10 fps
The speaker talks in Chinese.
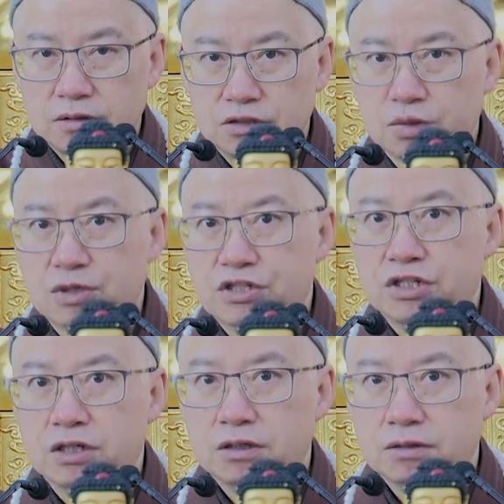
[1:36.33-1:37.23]
请问
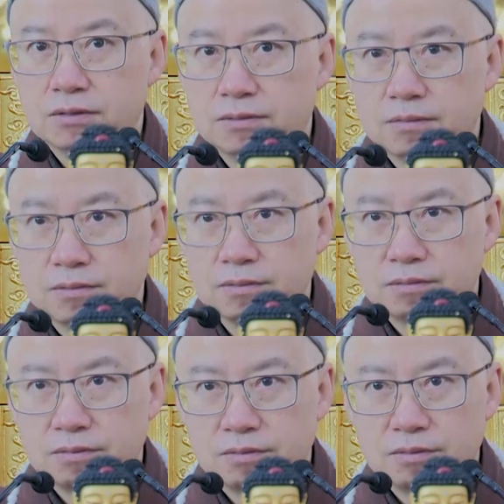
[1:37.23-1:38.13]
心呢？
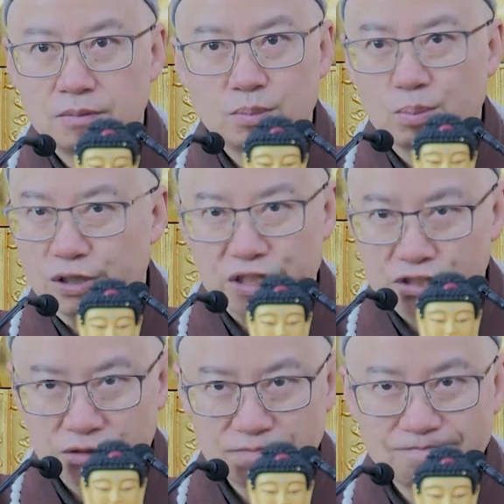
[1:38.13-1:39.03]
不一定正。